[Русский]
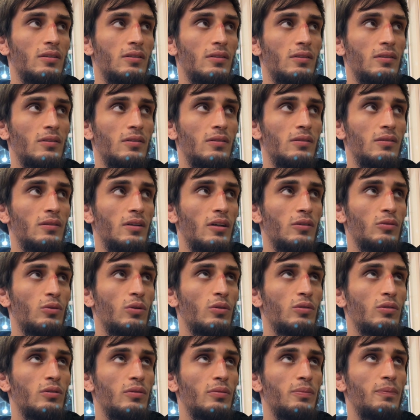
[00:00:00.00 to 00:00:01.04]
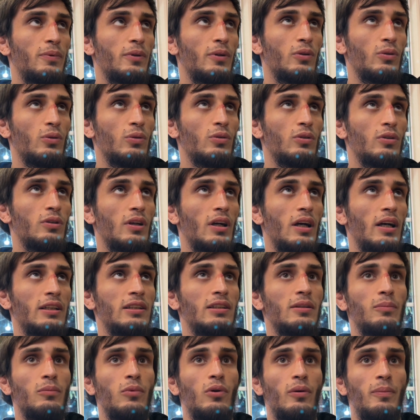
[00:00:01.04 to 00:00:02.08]
Э, на тот период я
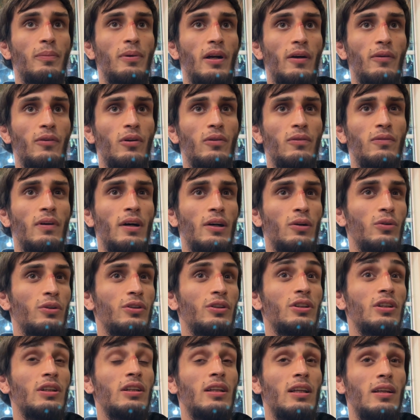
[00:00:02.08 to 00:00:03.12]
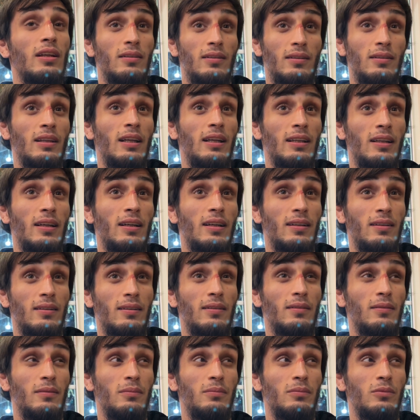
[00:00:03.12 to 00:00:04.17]
один бой провел в Воронеже, тогда,
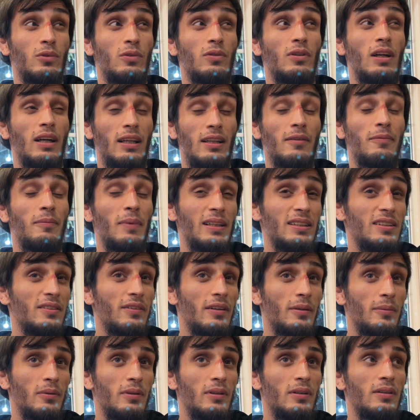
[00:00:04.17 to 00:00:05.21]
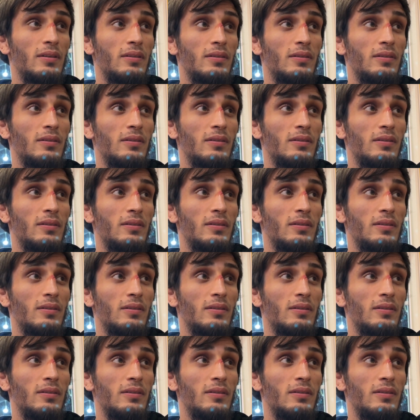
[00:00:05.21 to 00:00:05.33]
э, ну, когда в Москве был.